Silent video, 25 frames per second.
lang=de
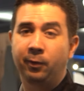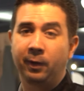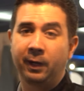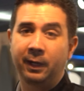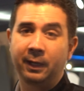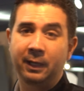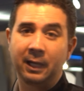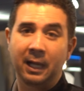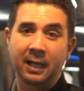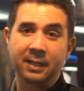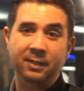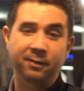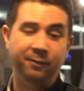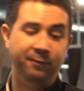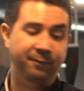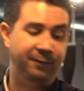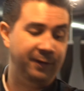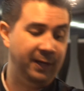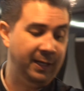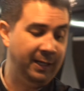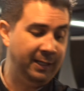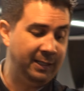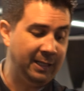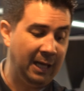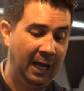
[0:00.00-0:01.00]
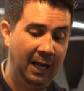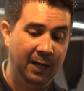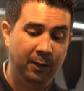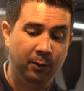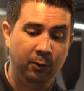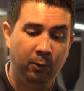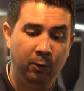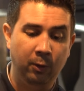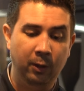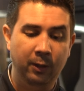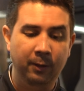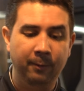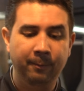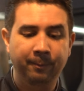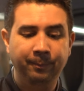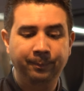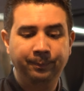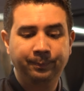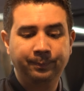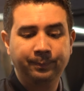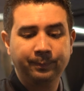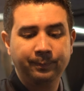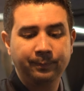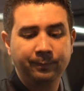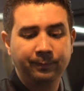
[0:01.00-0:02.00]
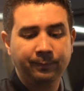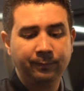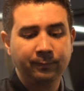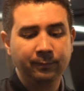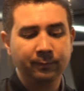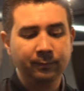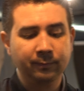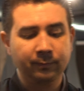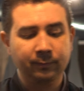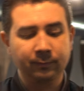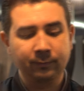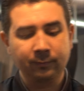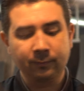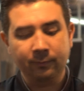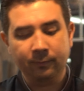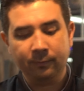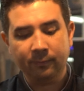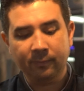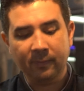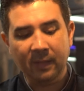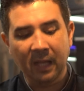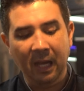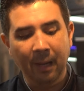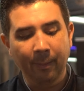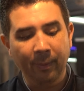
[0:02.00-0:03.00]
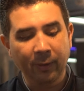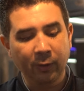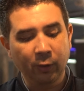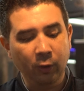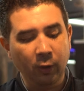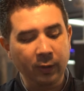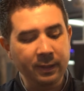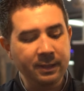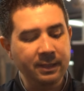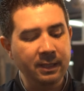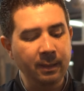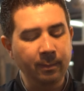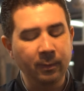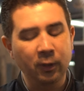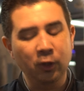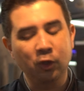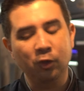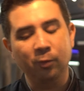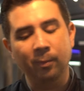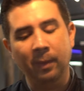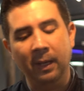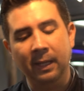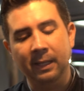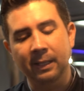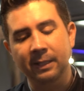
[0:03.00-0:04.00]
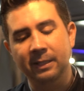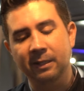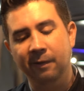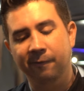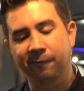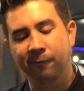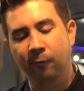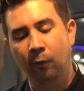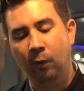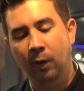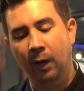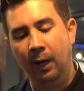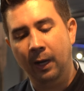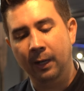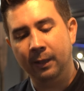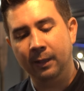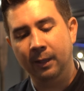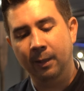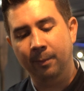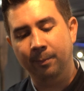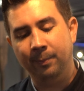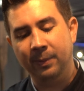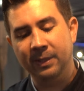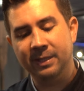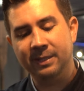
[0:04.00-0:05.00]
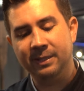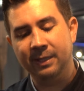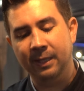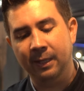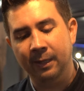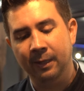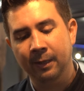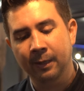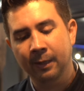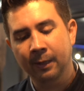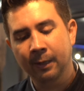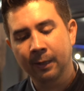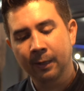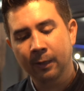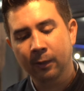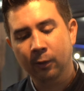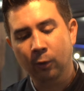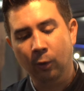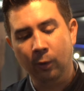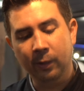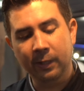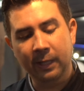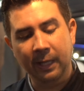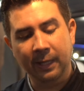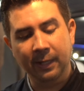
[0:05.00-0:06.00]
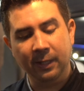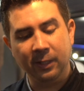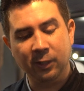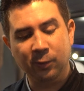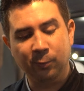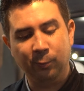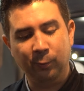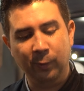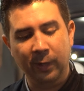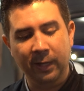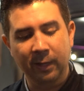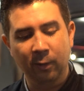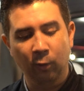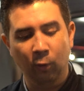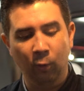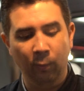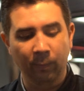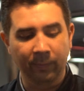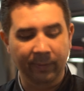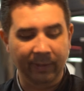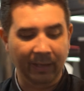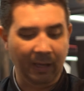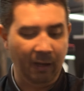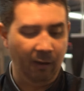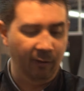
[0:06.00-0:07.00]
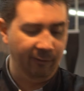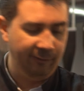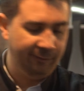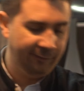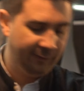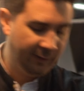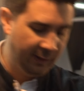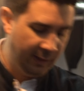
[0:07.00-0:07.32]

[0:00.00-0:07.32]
Drink, also wenig Alkohol, aber trotzdem geschmacklich hervorragend. Ein bisschen Korianderspray obendrauf.